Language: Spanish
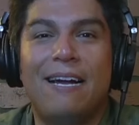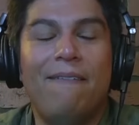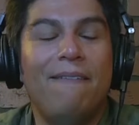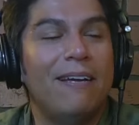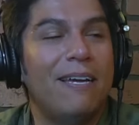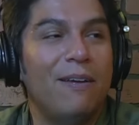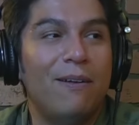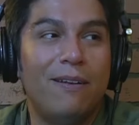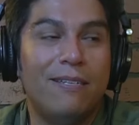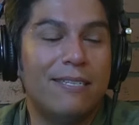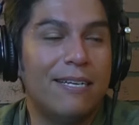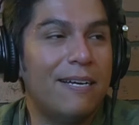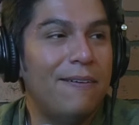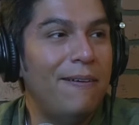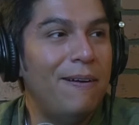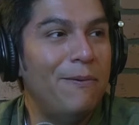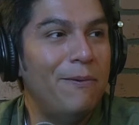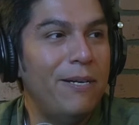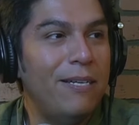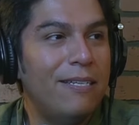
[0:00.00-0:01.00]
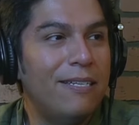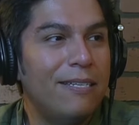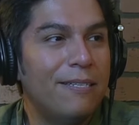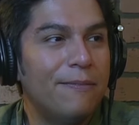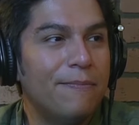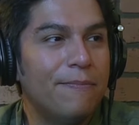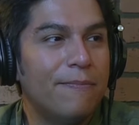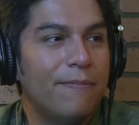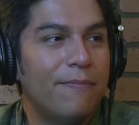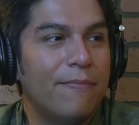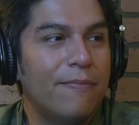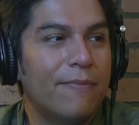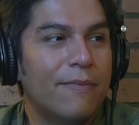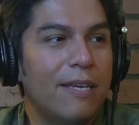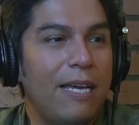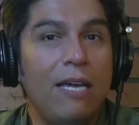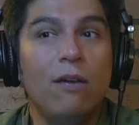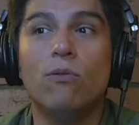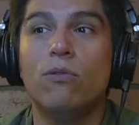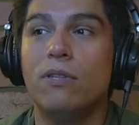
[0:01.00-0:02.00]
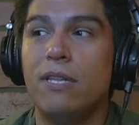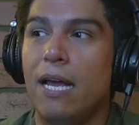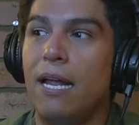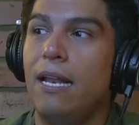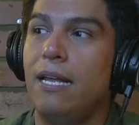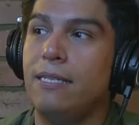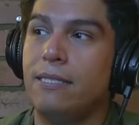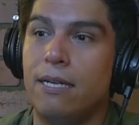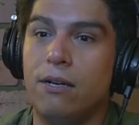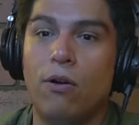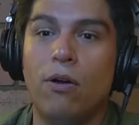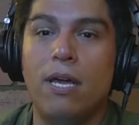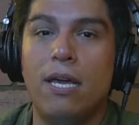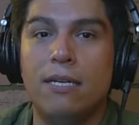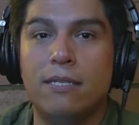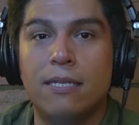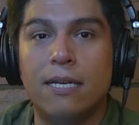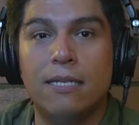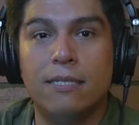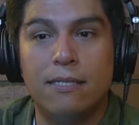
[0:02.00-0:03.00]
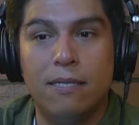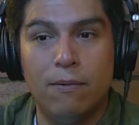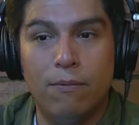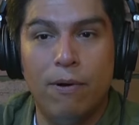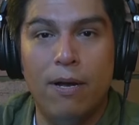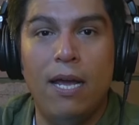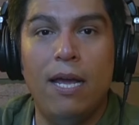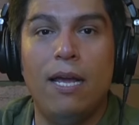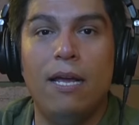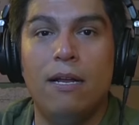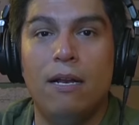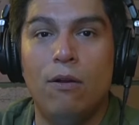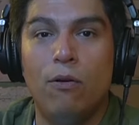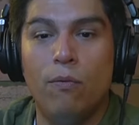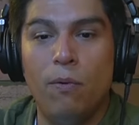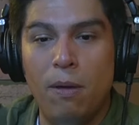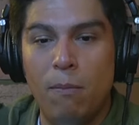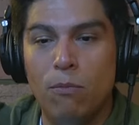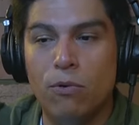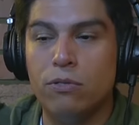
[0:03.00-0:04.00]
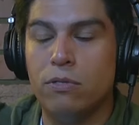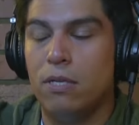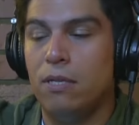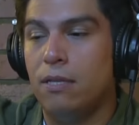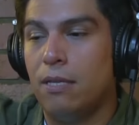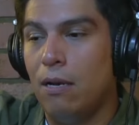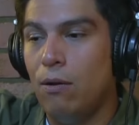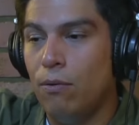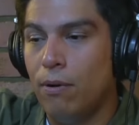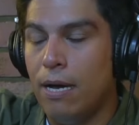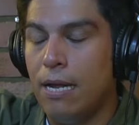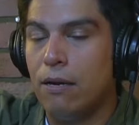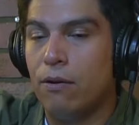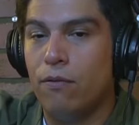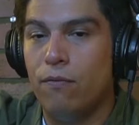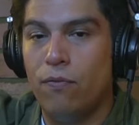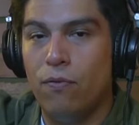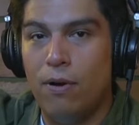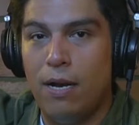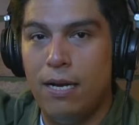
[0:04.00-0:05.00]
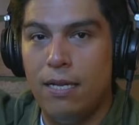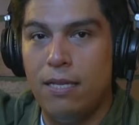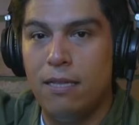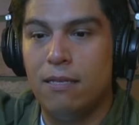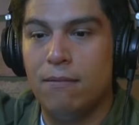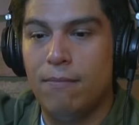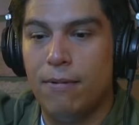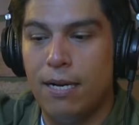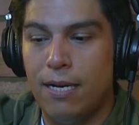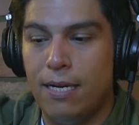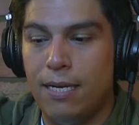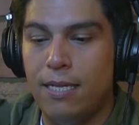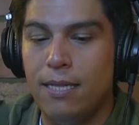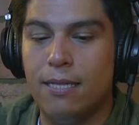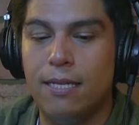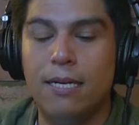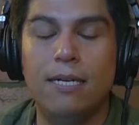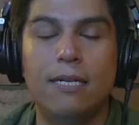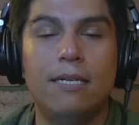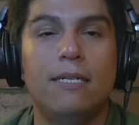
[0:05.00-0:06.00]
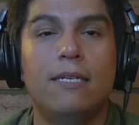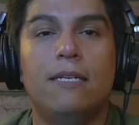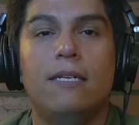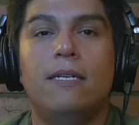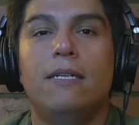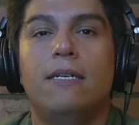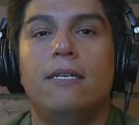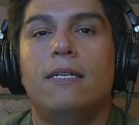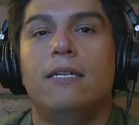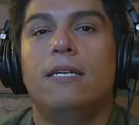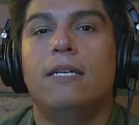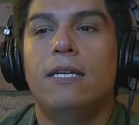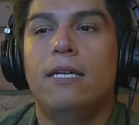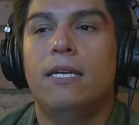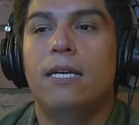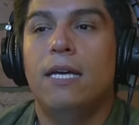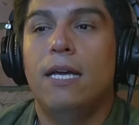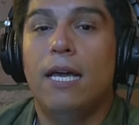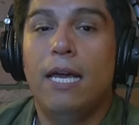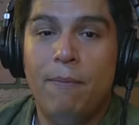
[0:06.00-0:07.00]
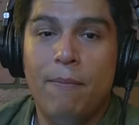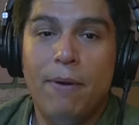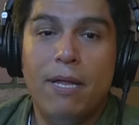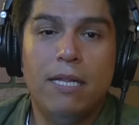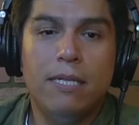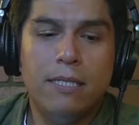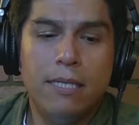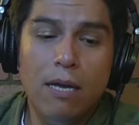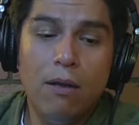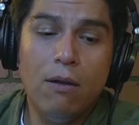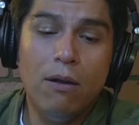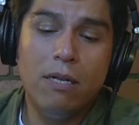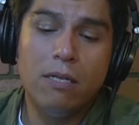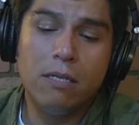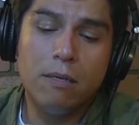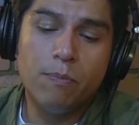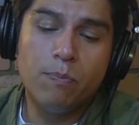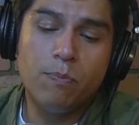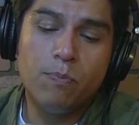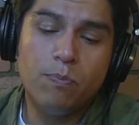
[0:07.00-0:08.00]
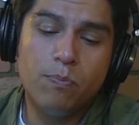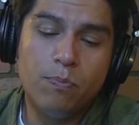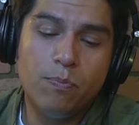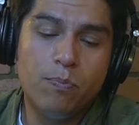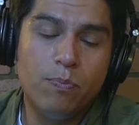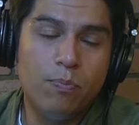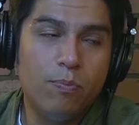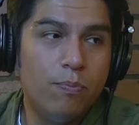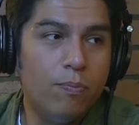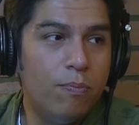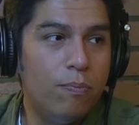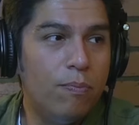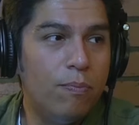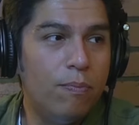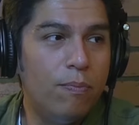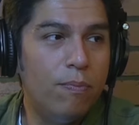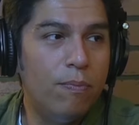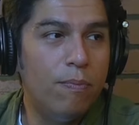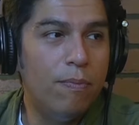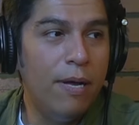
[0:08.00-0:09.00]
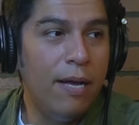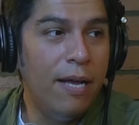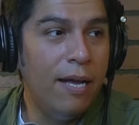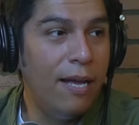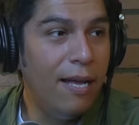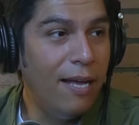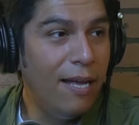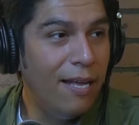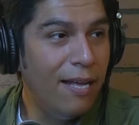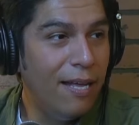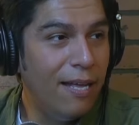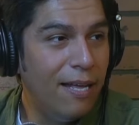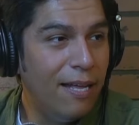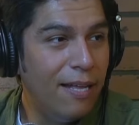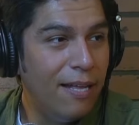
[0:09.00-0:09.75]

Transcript: sabe que yo le sacaba la vuelta. Y un día le dicen, oye, es que este güey lo vimos en tal lugar con fulanita, manganita. Y me decía, yo le decía... ya trigo güey. ¿Eh? Ya